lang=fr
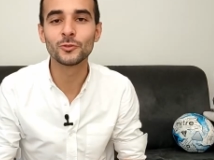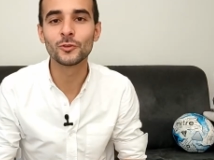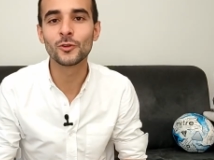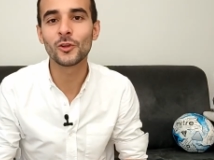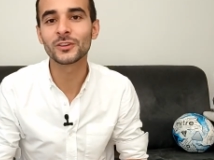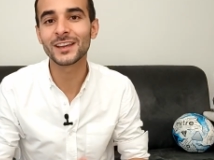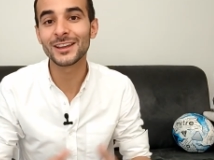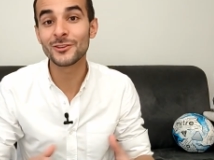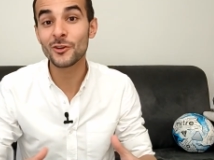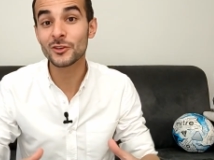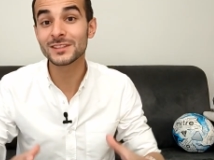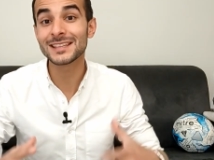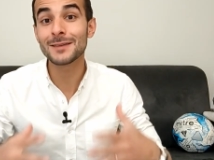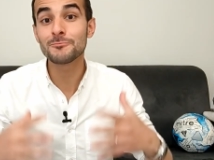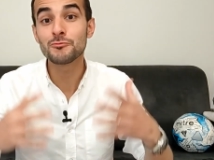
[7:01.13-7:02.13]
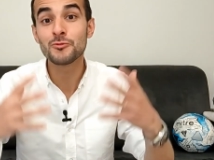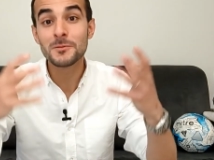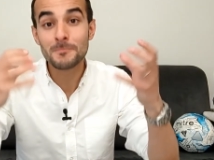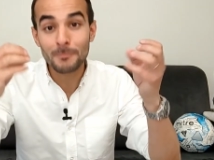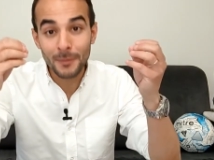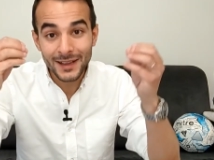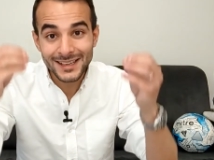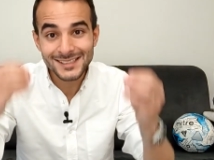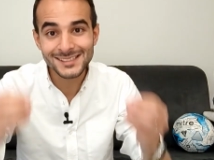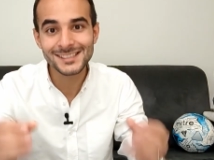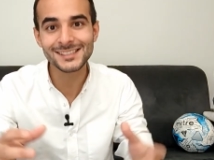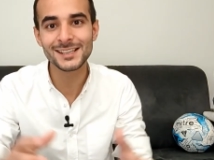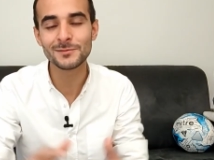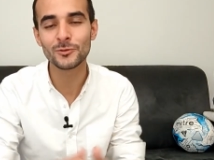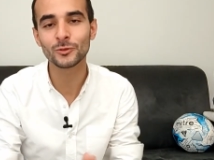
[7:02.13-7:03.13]
de l'entraîneur s'appuie
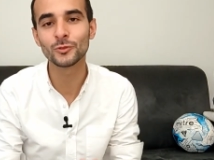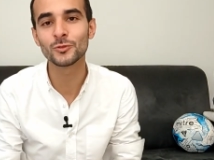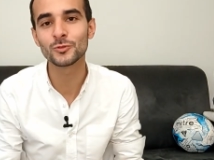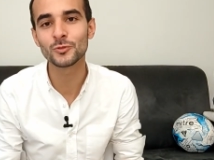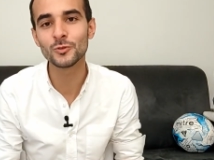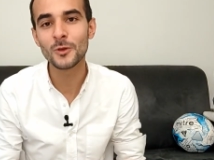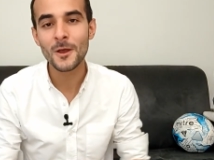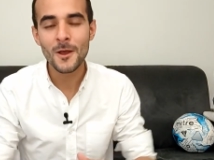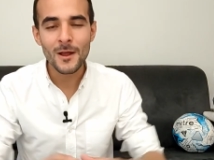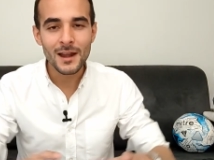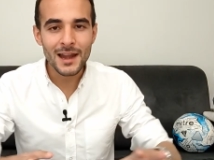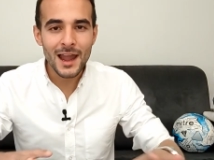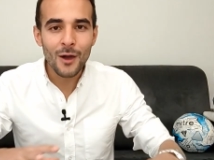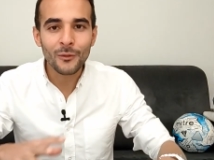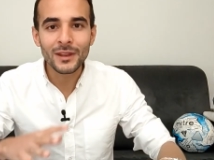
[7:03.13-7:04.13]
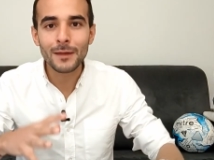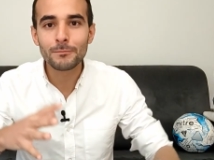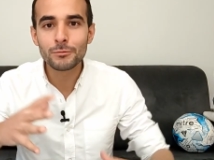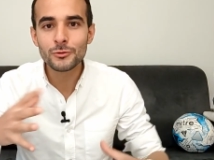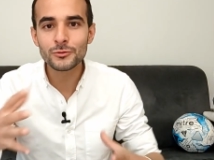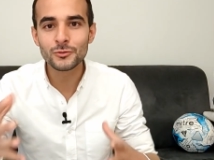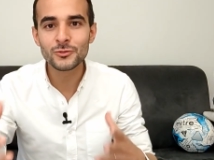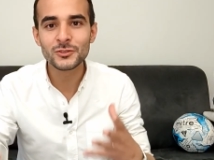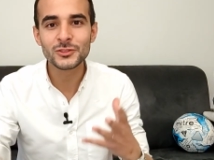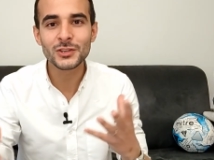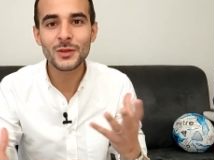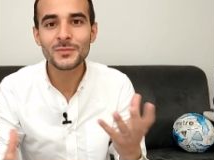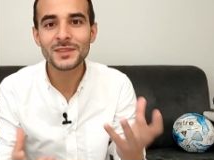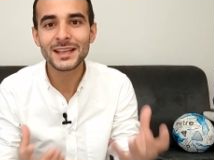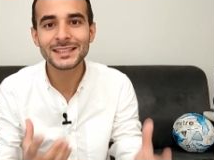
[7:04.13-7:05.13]
précisément dessus. Là, on a plus une
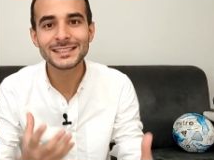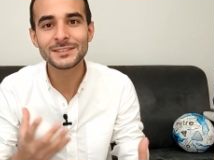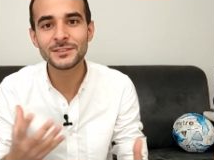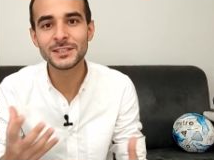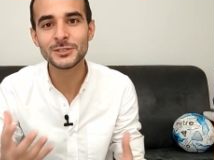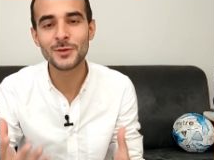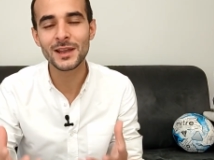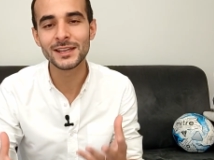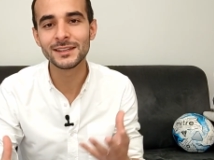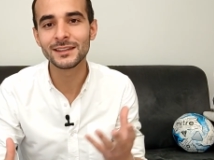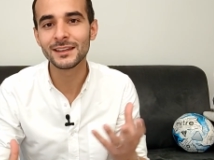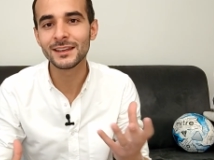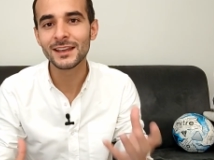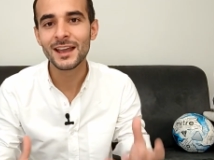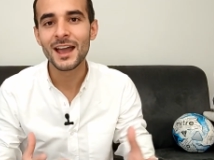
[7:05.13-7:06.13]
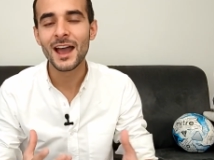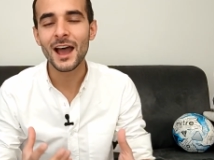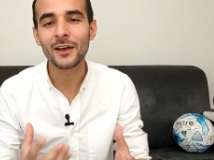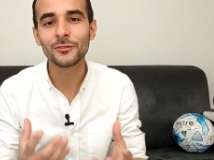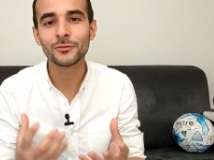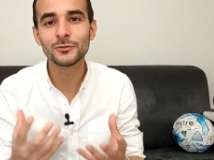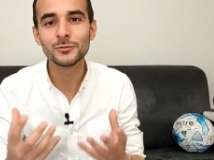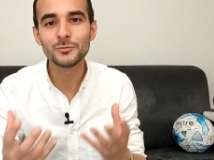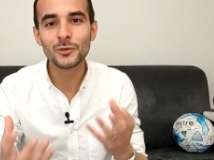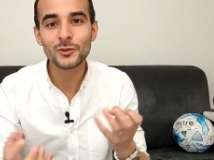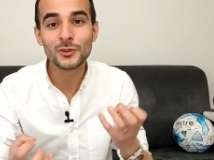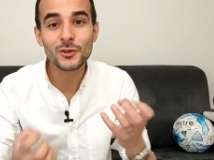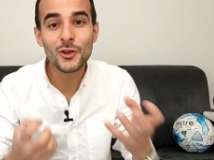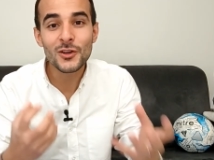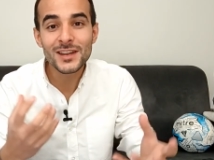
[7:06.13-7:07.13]
somme d'individualité, un
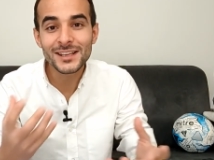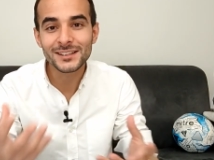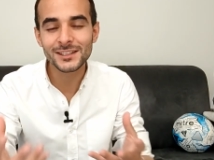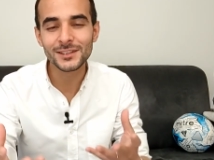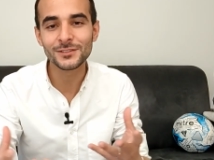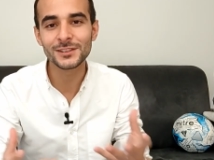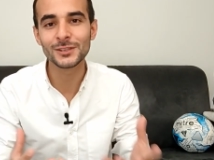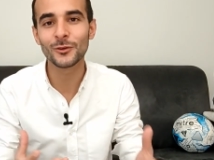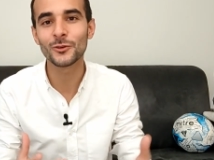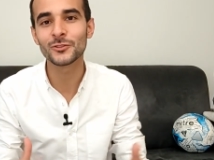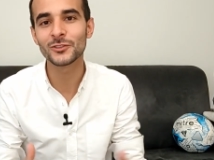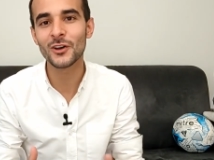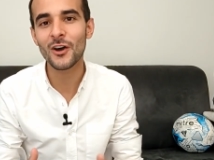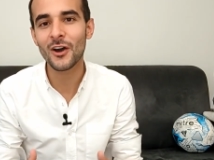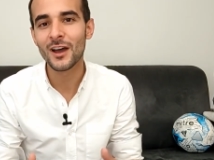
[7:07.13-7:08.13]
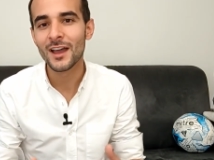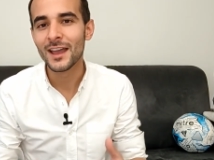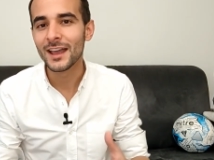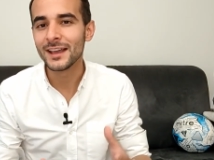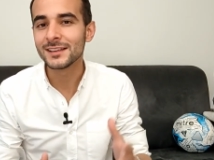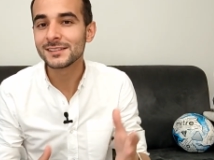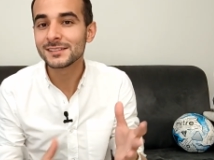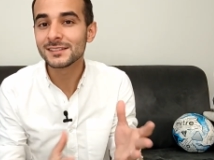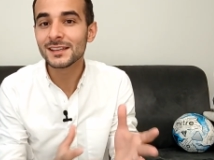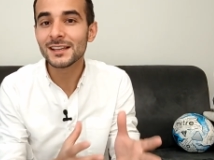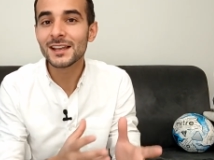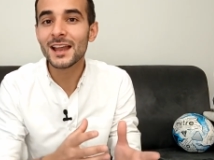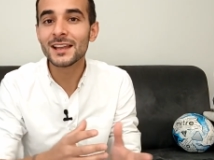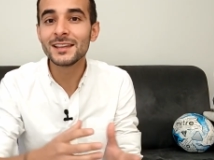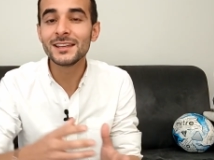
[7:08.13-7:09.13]
football collectif qui ressort et
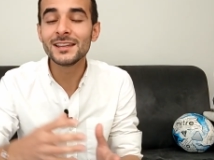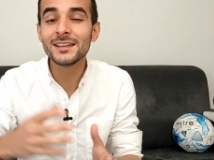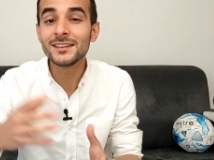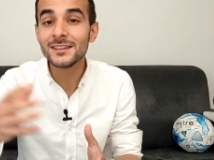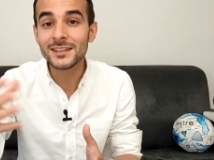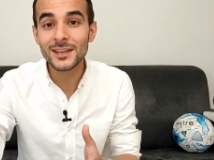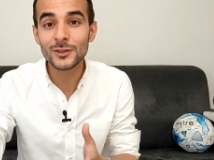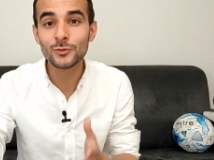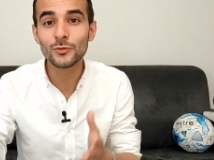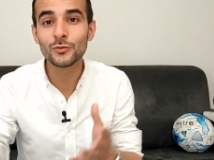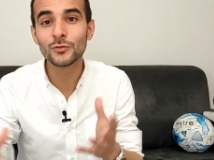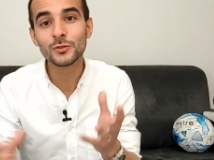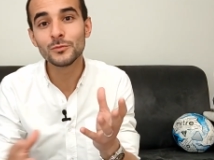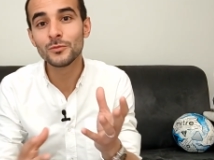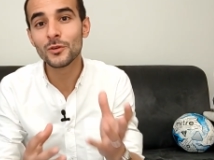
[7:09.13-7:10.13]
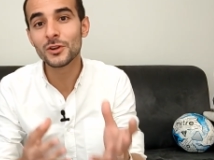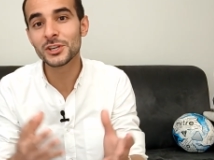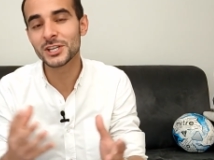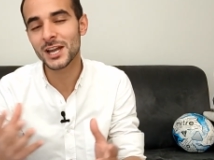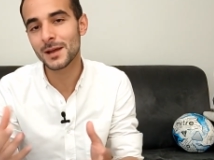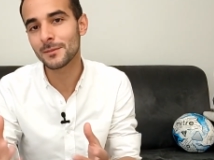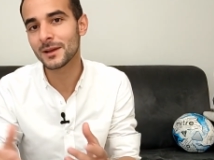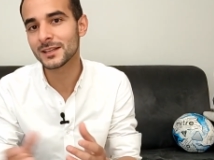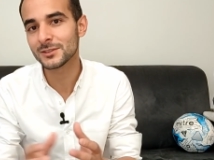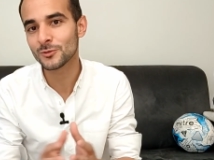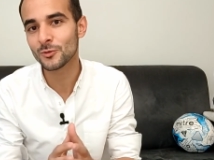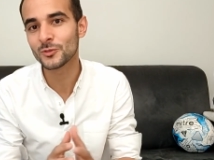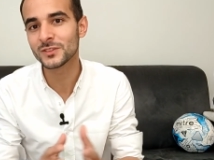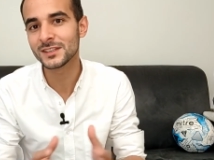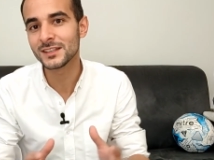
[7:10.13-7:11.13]
c'est la lignée du football, j'ai
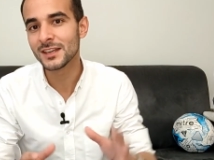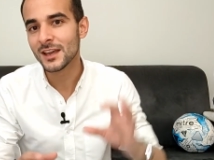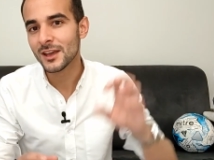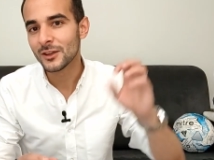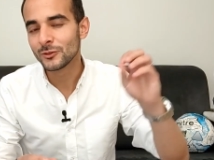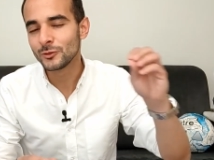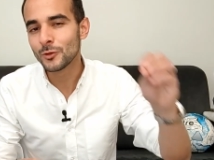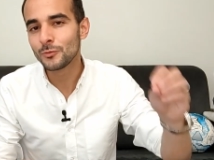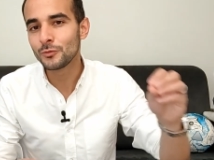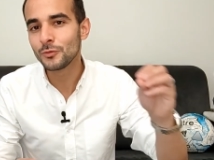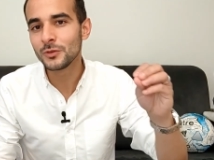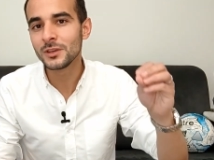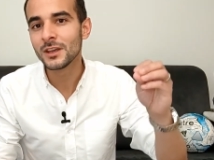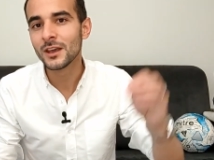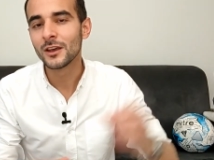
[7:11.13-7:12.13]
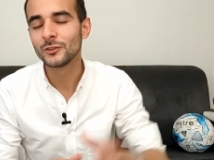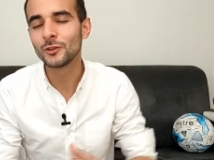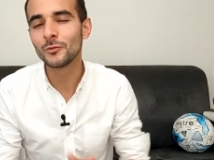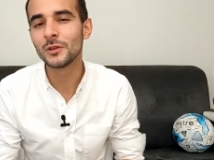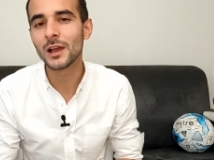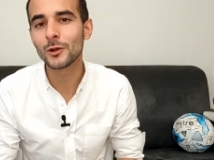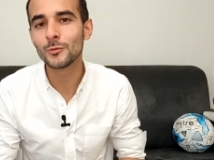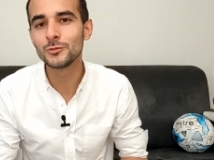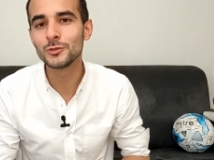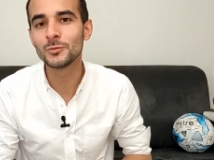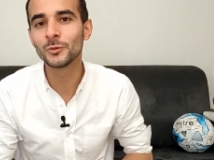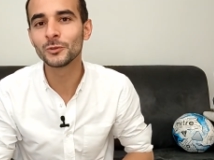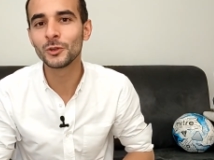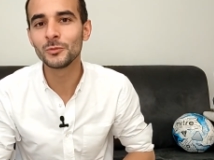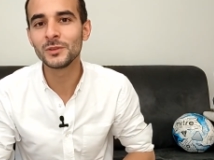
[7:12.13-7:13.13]
l'impression aussi, depuis la Coupe du Monde